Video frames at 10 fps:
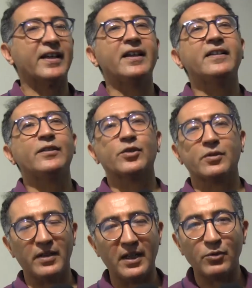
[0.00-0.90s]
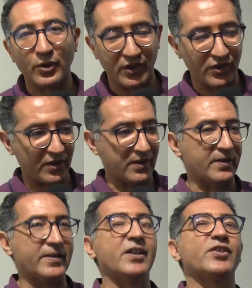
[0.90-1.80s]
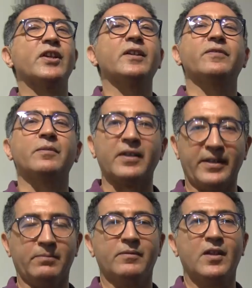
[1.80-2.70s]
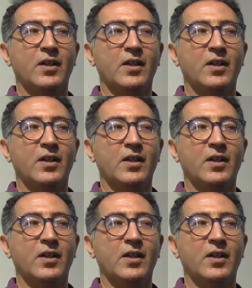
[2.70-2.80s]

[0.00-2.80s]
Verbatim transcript: كي يصبح مخرجا ناجحا في المغرب